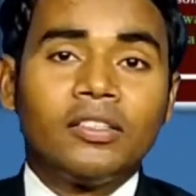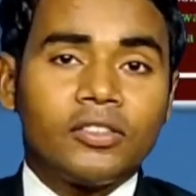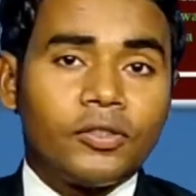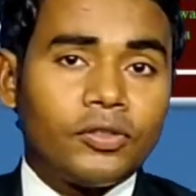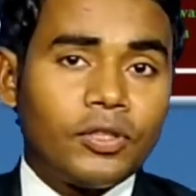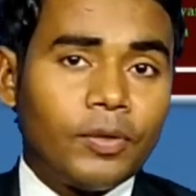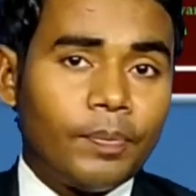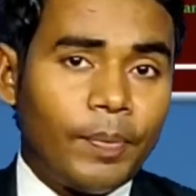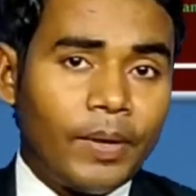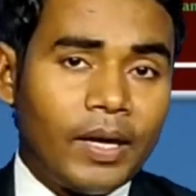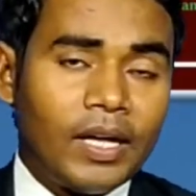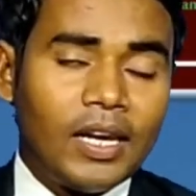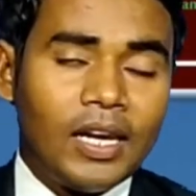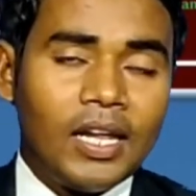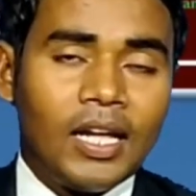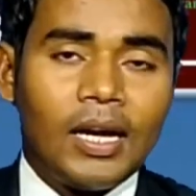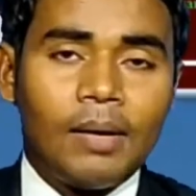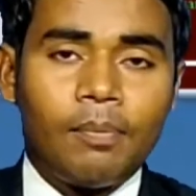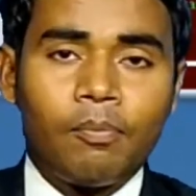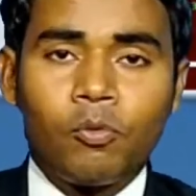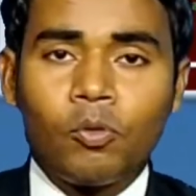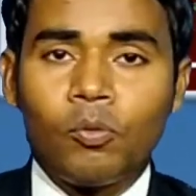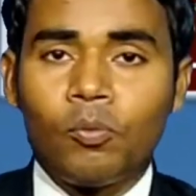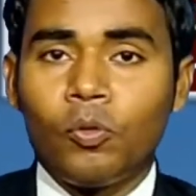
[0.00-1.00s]
सबसे पहले
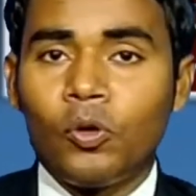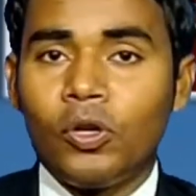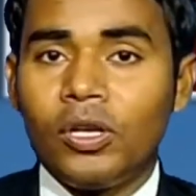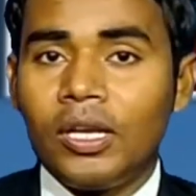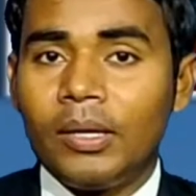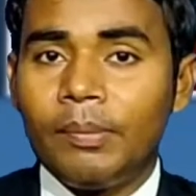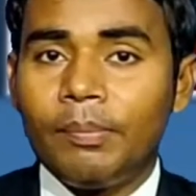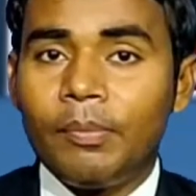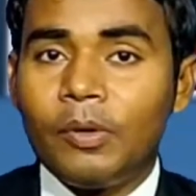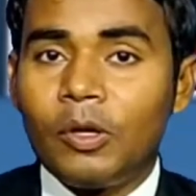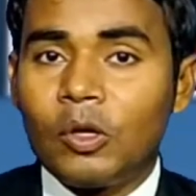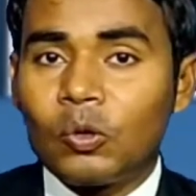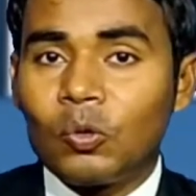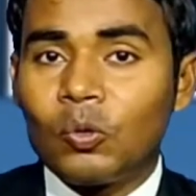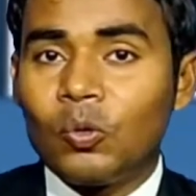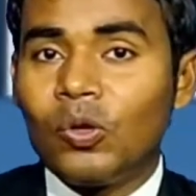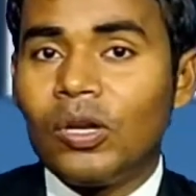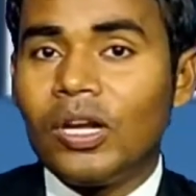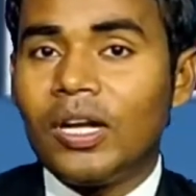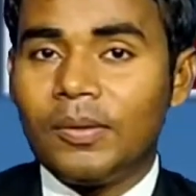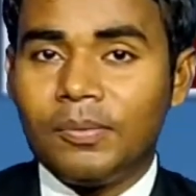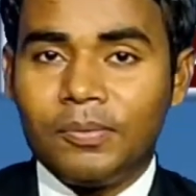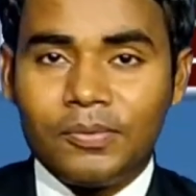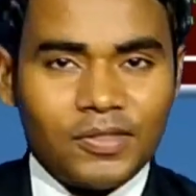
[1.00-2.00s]
आपको बोलना है
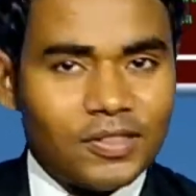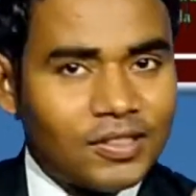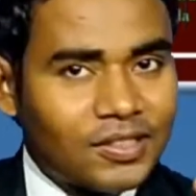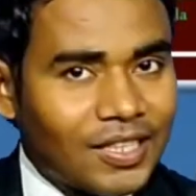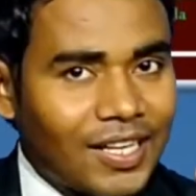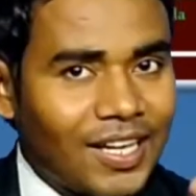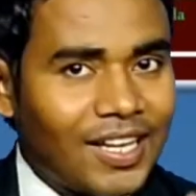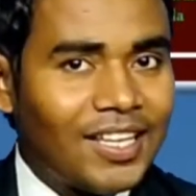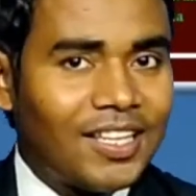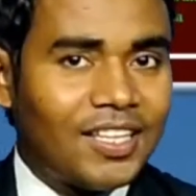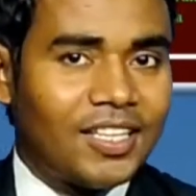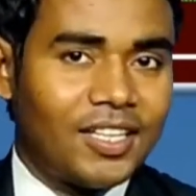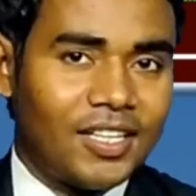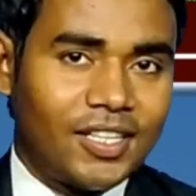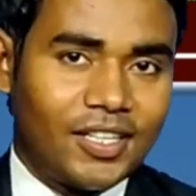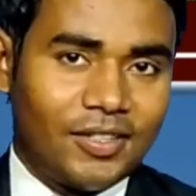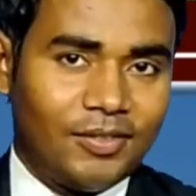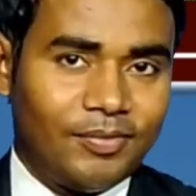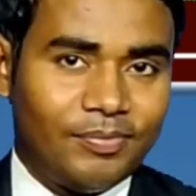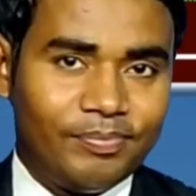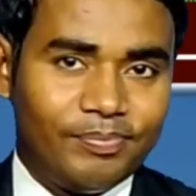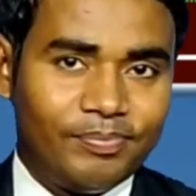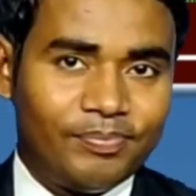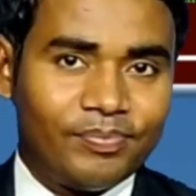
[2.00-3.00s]
बिल्कुल आप सही कह
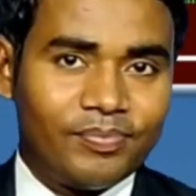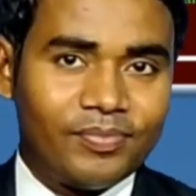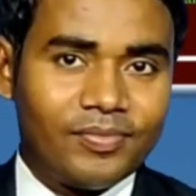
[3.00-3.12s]
रहे हैं